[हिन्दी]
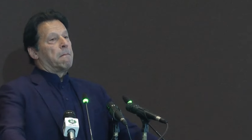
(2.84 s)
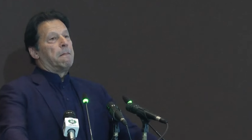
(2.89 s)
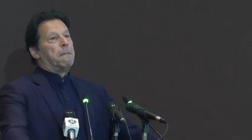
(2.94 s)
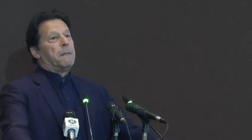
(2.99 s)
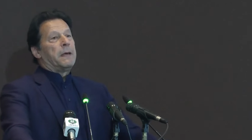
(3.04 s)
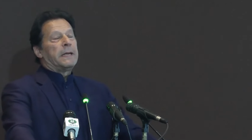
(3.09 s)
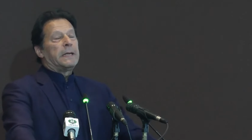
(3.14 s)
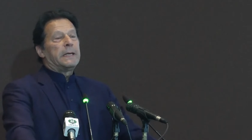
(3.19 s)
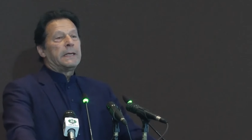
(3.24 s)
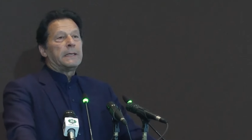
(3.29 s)

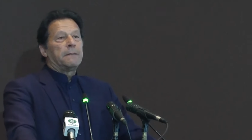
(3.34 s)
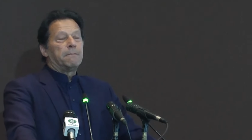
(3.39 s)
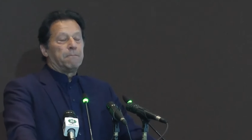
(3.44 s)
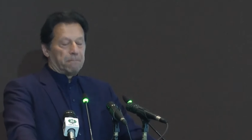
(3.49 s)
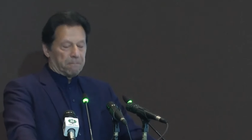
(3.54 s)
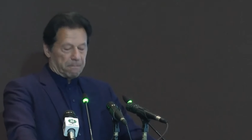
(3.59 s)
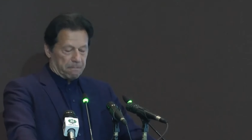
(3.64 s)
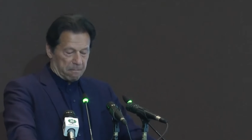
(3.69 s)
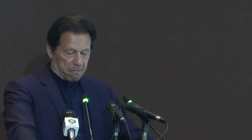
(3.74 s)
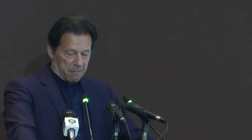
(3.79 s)
मैंने
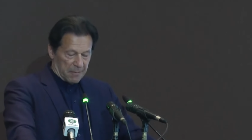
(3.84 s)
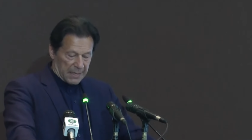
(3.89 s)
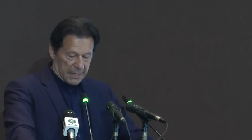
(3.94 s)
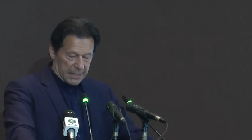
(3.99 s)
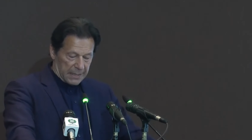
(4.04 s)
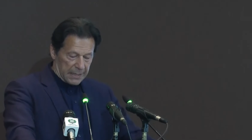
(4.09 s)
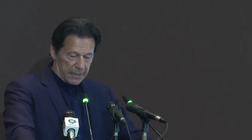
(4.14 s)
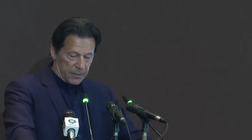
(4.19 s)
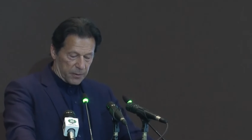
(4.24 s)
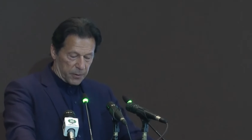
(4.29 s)

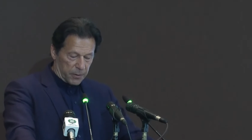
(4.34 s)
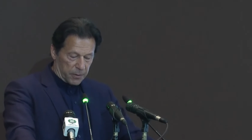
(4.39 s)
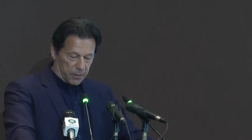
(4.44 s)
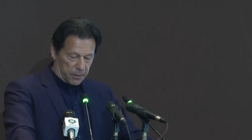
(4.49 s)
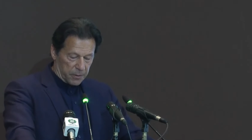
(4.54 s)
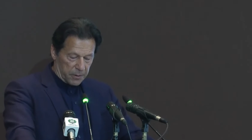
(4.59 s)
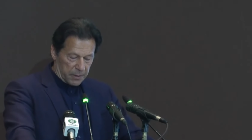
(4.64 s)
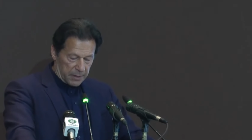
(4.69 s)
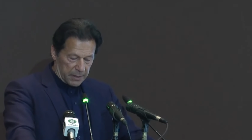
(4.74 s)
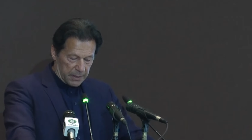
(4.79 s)
ये जो
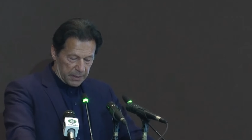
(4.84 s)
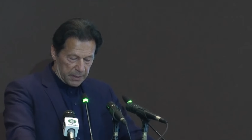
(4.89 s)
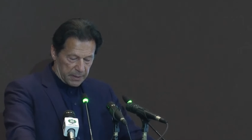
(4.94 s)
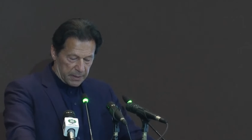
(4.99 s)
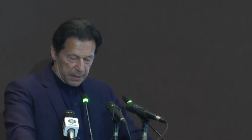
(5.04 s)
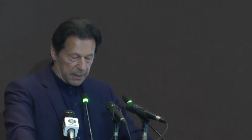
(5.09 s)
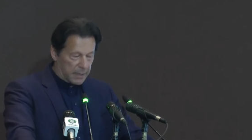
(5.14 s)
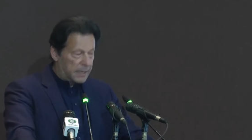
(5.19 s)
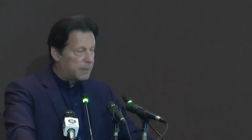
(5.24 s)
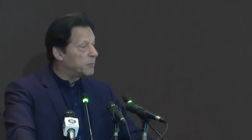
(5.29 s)

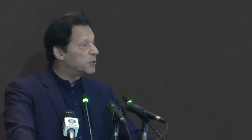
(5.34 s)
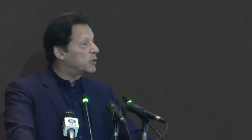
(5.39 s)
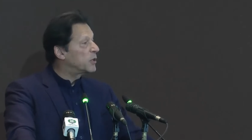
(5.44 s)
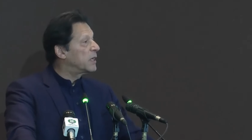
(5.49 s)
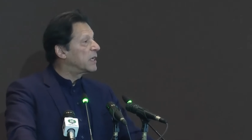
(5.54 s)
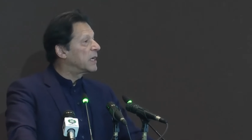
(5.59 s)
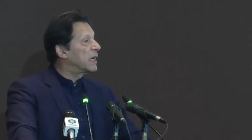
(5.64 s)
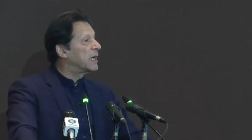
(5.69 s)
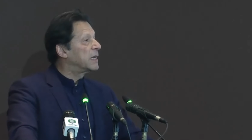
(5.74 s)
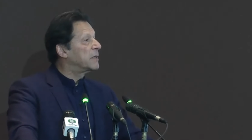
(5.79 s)
रहमत
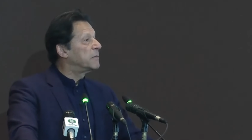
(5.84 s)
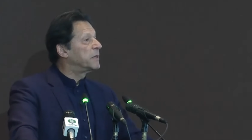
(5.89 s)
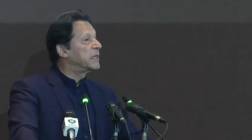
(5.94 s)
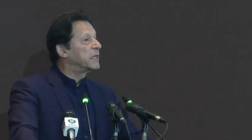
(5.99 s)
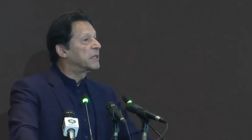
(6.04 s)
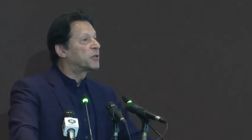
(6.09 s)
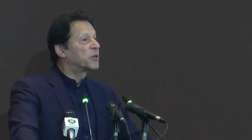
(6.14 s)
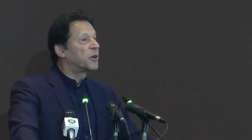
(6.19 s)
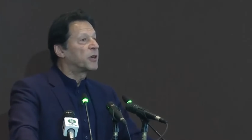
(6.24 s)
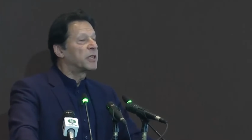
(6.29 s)
आलमीन
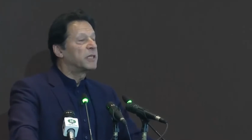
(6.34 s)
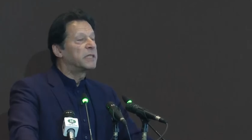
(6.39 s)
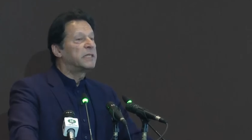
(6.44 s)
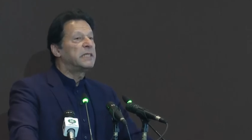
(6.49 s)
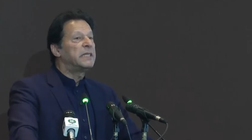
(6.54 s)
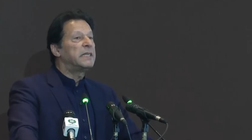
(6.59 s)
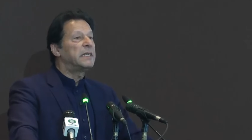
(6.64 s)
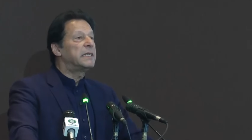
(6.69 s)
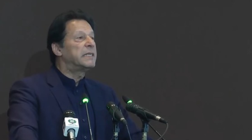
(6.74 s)
अथॉरिटी